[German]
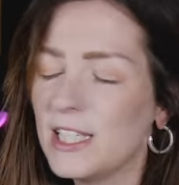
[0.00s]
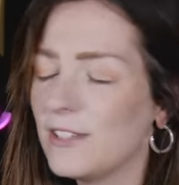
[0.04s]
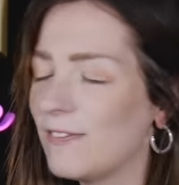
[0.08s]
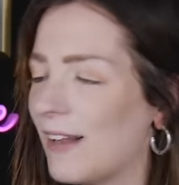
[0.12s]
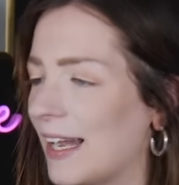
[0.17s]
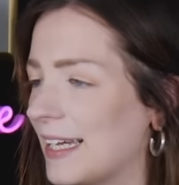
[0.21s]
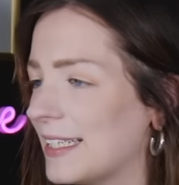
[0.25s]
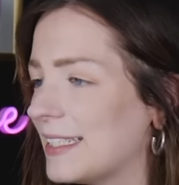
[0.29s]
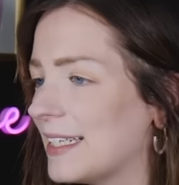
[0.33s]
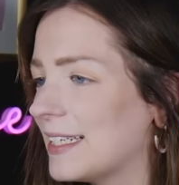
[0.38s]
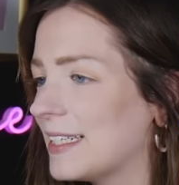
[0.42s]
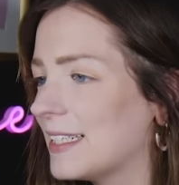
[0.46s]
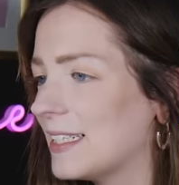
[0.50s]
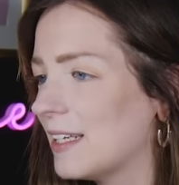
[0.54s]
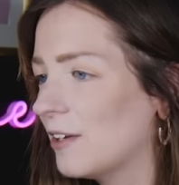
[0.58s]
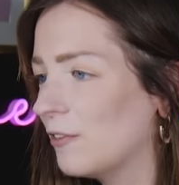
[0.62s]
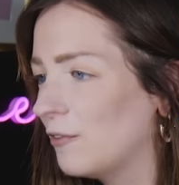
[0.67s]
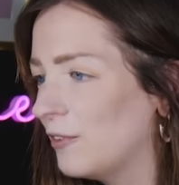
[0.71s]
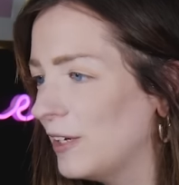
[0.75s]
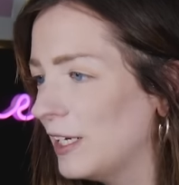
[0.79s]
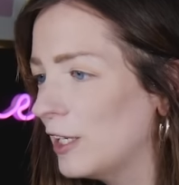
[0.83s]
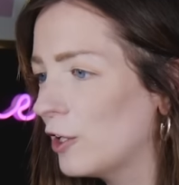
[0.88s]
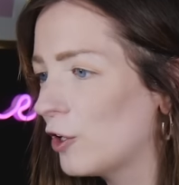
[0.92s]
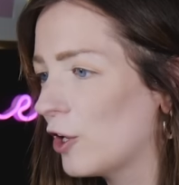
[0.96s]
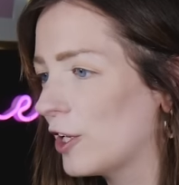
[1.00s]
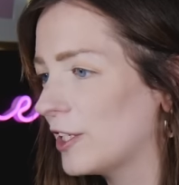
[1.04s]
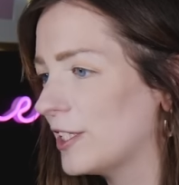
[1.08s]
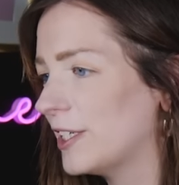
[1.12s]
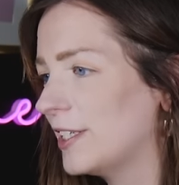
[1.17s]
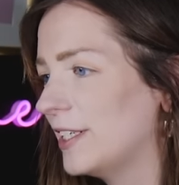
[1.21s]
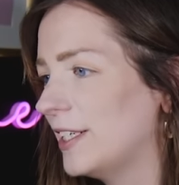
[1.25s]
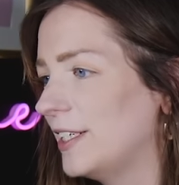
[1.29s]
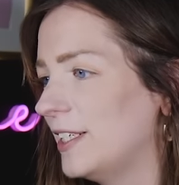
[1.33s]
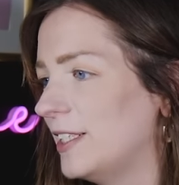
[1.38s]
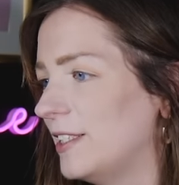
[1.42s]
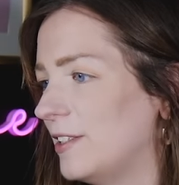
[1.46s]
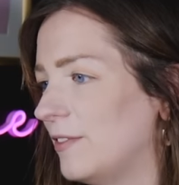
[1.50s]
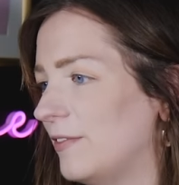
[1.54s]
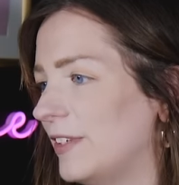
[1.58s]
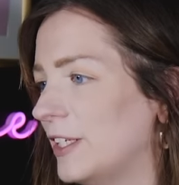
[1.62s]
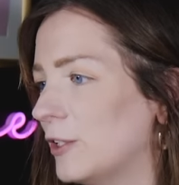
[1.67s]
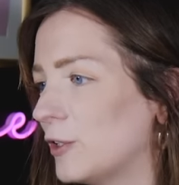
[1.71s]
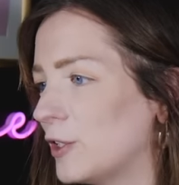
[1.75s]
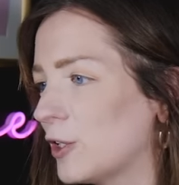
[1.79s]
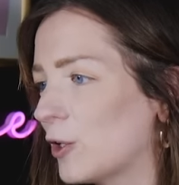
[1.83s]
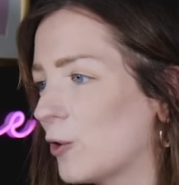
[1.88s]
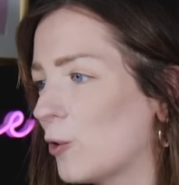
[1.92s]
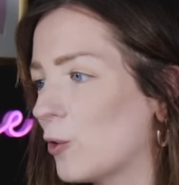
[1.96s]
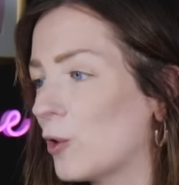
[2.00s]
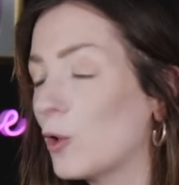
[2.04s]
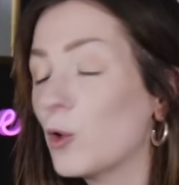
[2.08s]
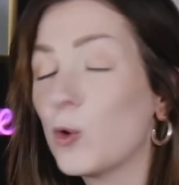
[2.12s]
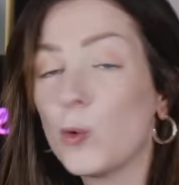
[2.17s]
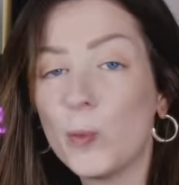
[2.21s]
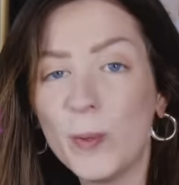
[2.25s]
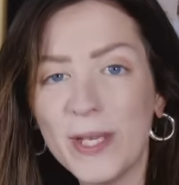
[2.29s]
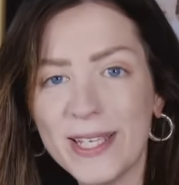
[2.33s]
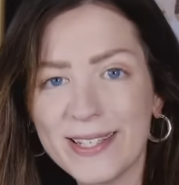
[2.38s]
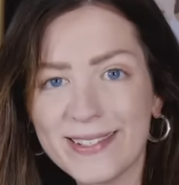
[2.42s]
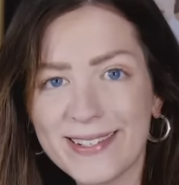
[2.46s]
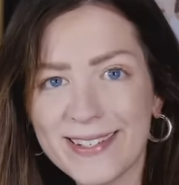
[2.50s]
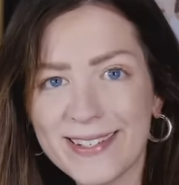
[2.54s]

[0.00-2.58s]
Ich weiß, dass viele Leute, die diese Videos hier gucken, queer